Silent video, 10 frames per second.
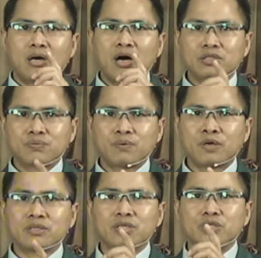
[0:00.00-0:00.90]

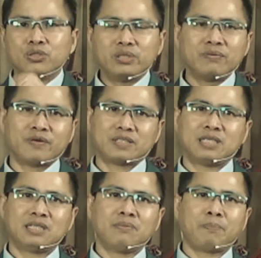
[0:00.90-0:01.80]
Oxford
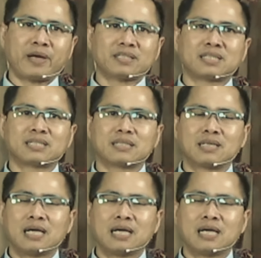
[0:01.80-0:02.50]
University Press,